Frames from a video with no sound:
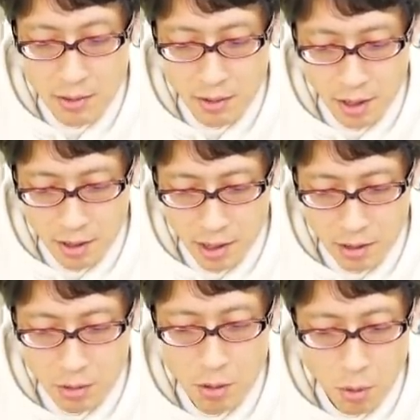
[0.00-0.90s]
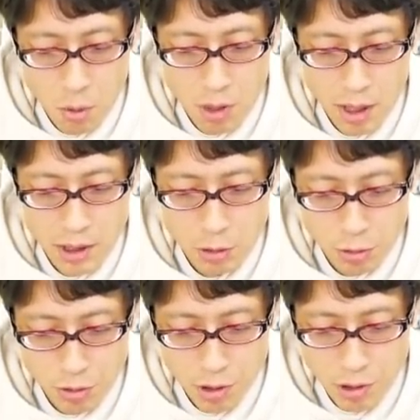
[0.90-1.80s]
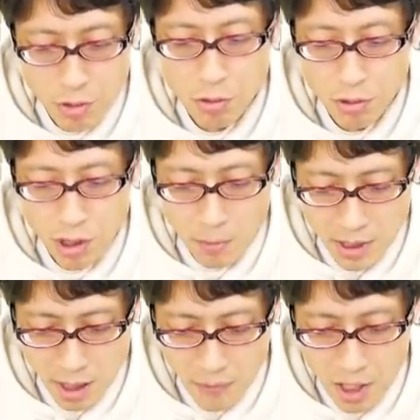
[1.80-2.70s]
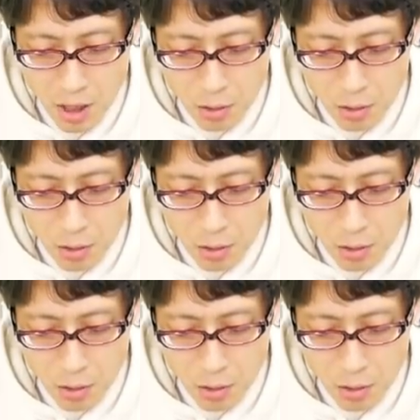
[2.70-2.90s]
撤回と国会での追及を訴えました。